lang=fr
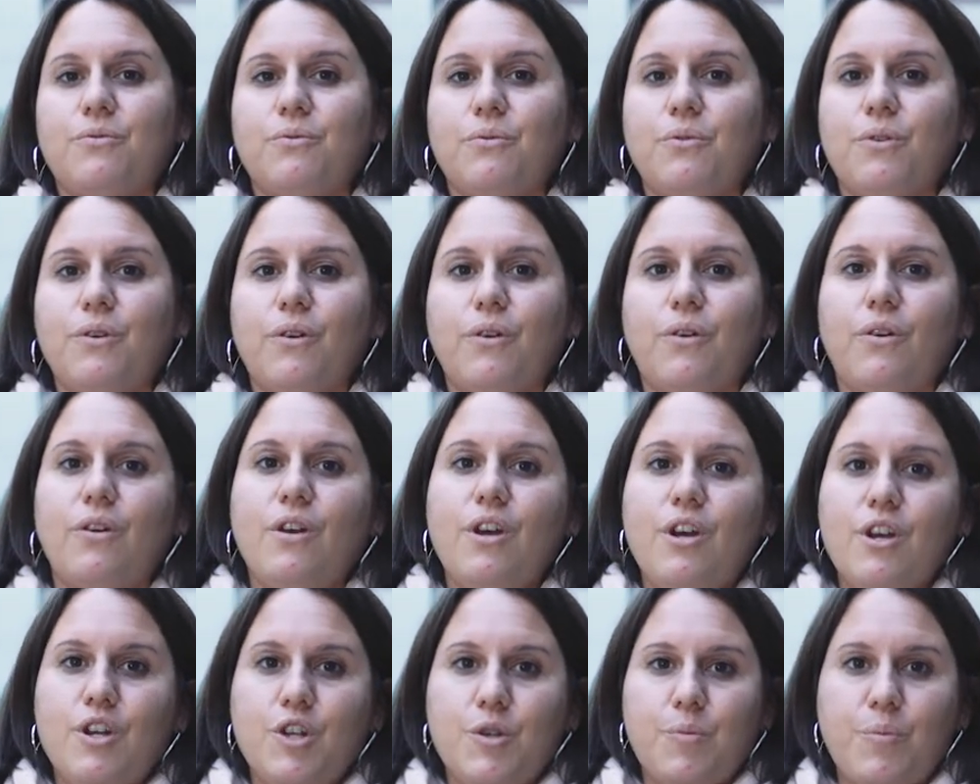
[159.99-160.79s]
Donc euh,
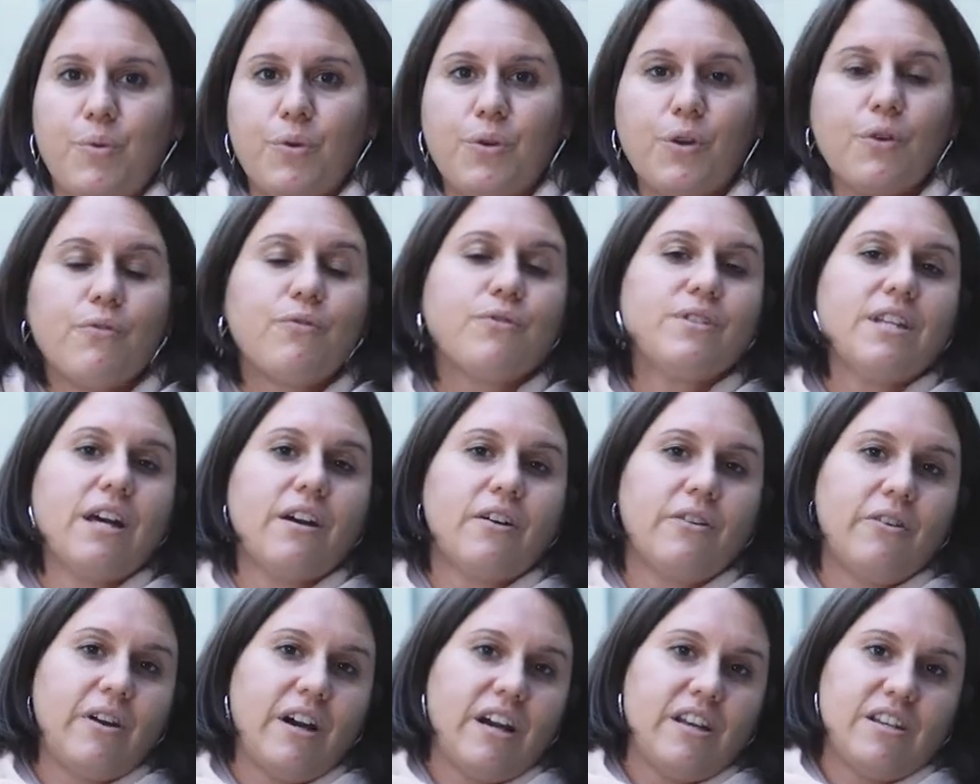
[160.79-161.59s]
je ne peux que vous
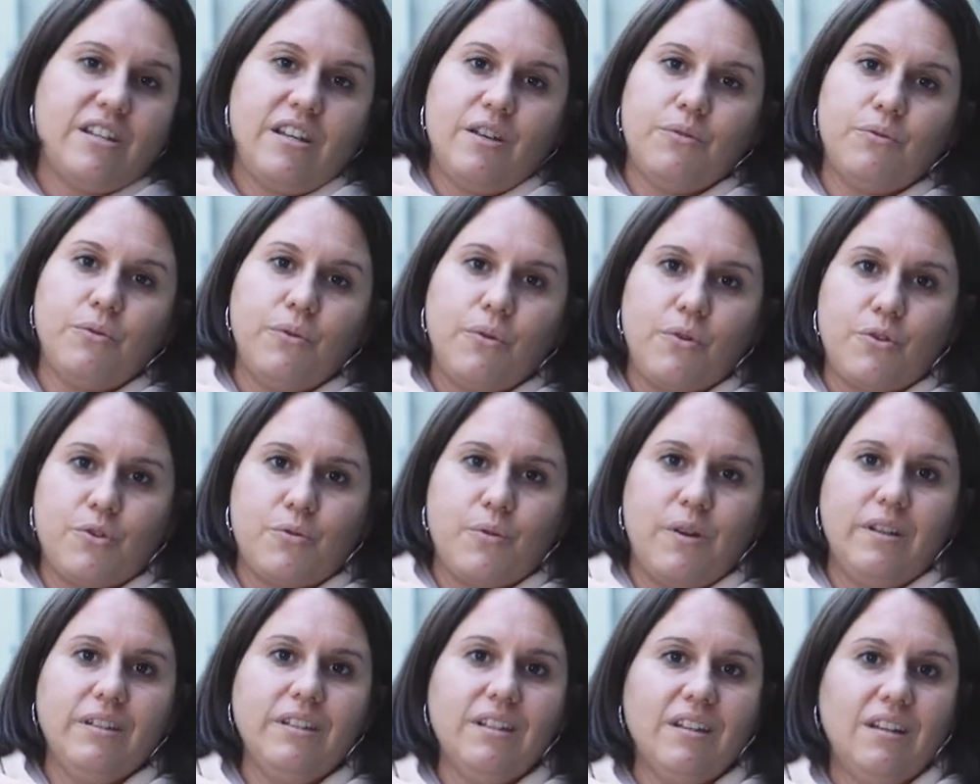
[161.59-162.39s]
encourager à nous
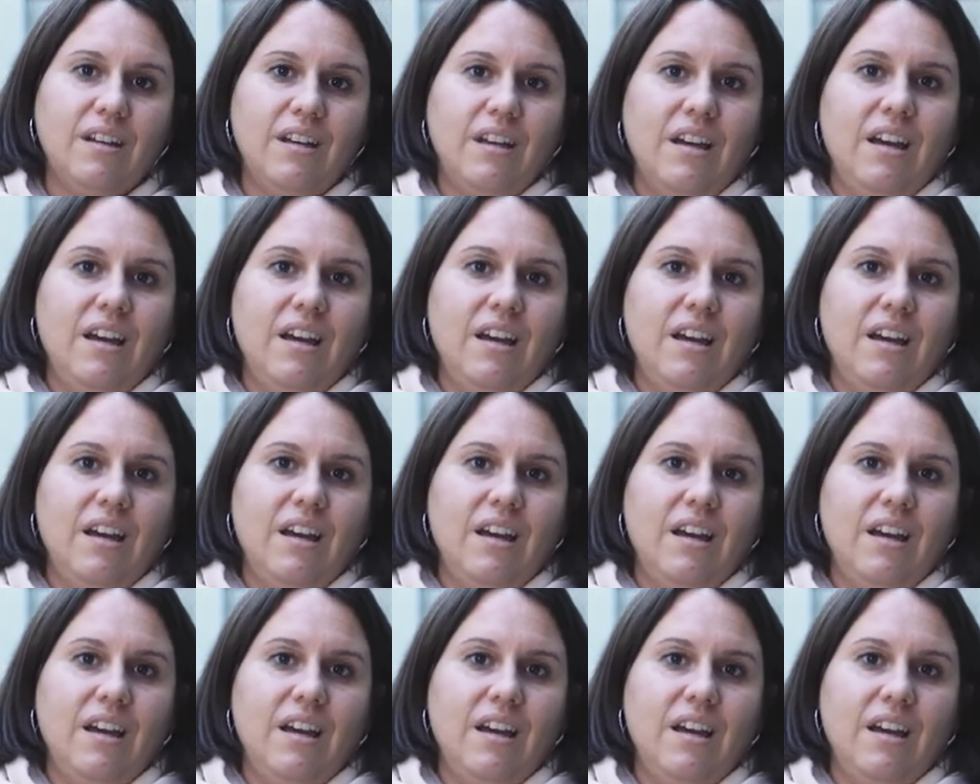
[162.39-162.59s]
rejoindre,